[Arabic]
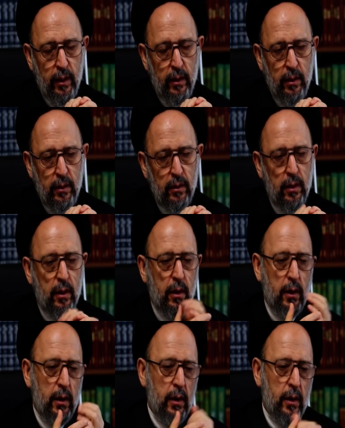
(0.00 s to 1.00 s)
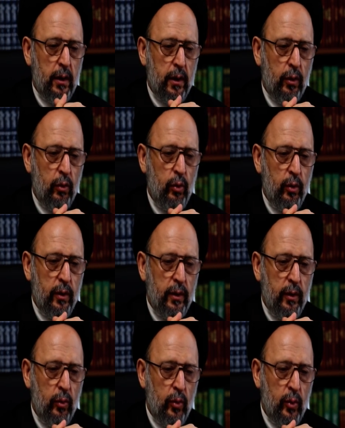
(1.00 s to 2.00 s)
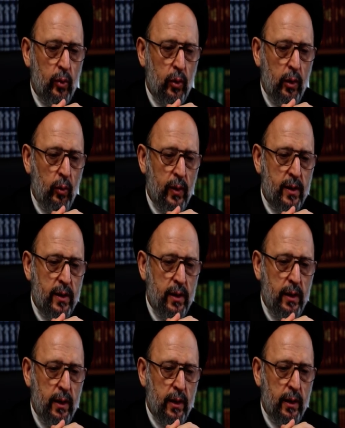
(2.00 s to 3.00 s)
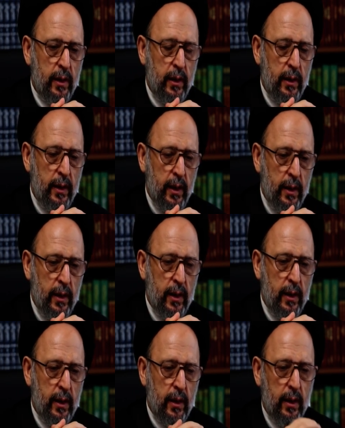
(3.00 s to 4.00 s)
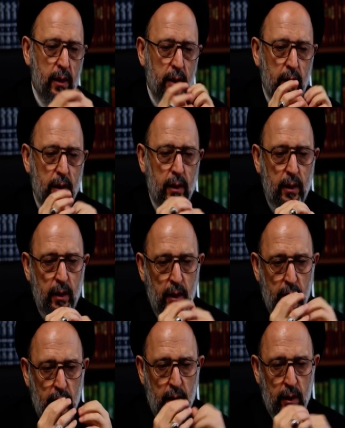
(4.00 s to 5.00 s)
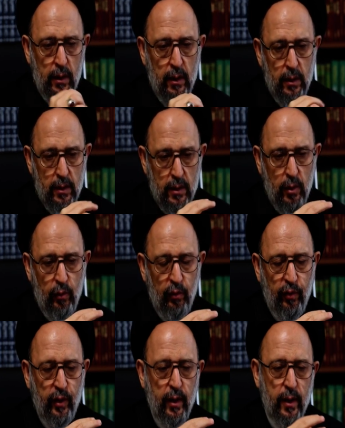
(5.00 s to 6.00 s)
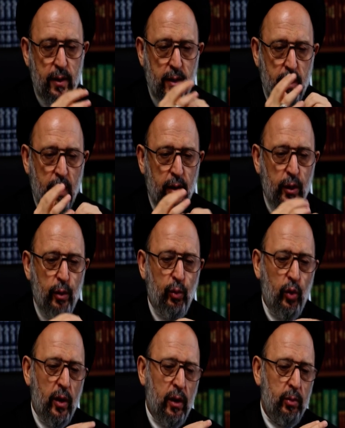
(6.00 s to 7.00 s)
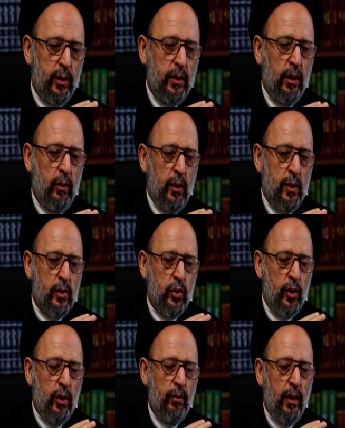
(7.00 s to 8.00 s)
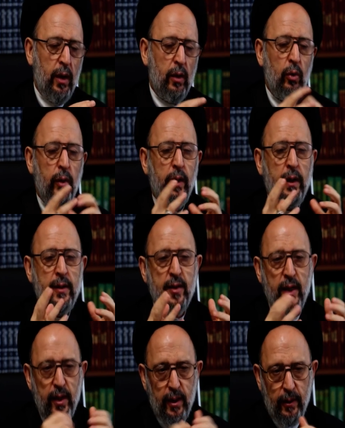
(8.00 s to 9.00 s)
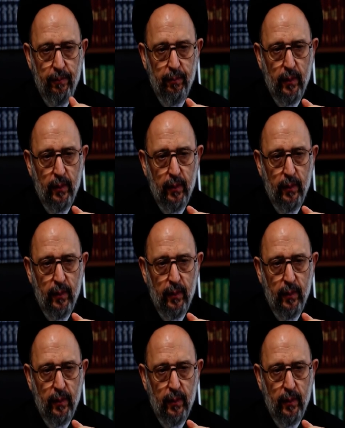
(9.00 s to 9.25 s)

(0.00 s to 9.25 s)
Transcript: لن يكون الوسيلة اللي أنا آه سوف أستخدمها بالتواصل معك هو لساني